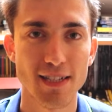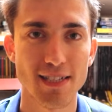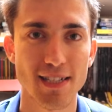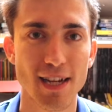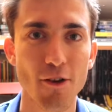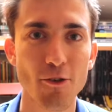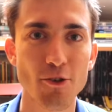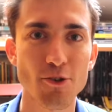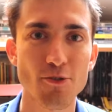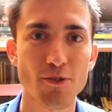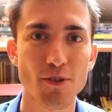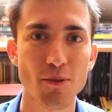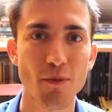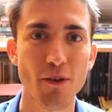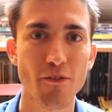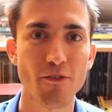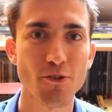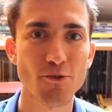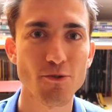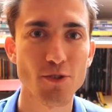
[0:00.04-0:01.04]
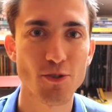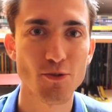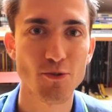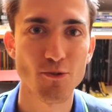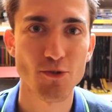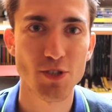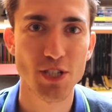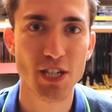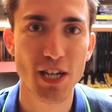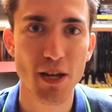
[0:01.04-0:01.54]
Ciao a tutti, benvenuti
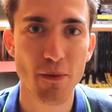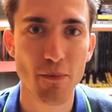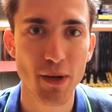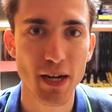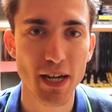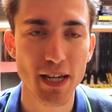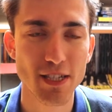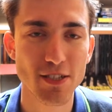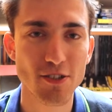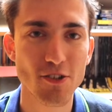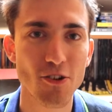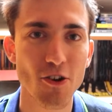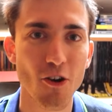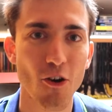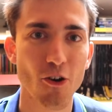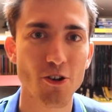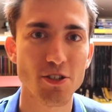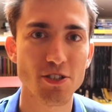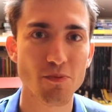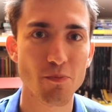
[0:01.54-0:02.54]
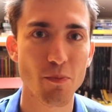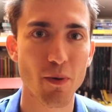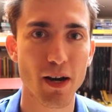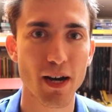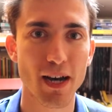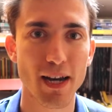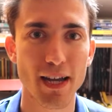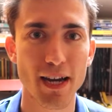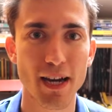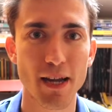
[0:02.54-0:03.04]
su Cinepreso. Oggi
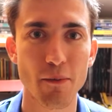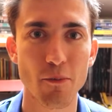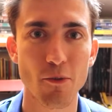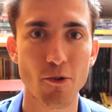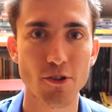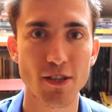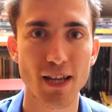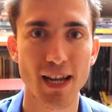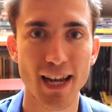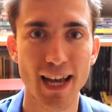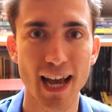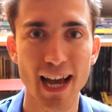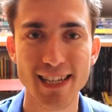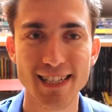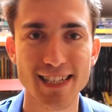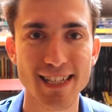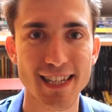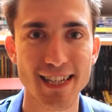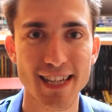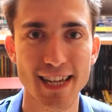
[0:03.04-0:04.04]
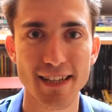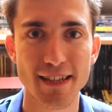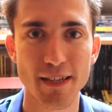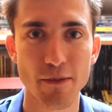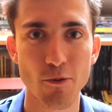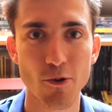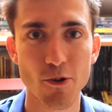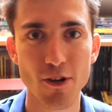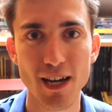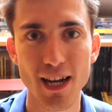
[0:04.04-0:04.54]
parleremo delle ansie e dei
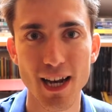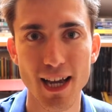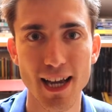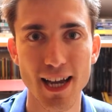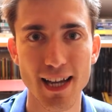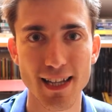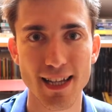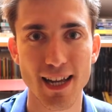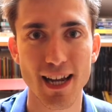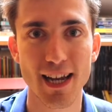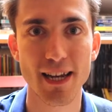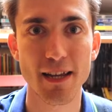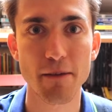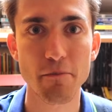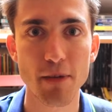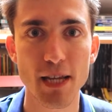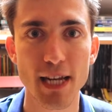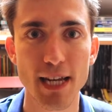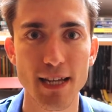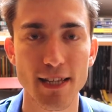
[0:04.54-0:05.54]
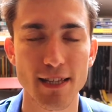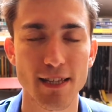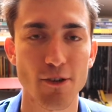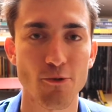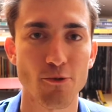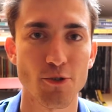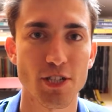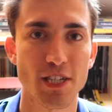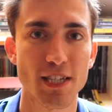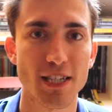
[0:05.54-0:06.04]
timori legati all'imminente
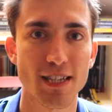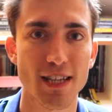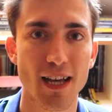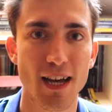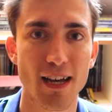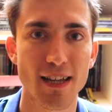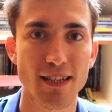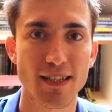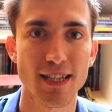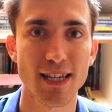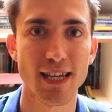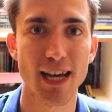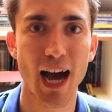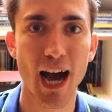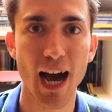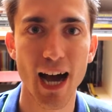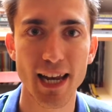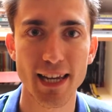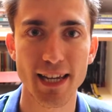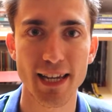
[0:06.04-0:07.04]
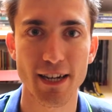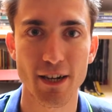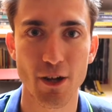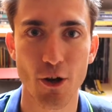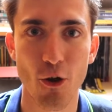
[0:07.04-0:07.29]
uscita di Alien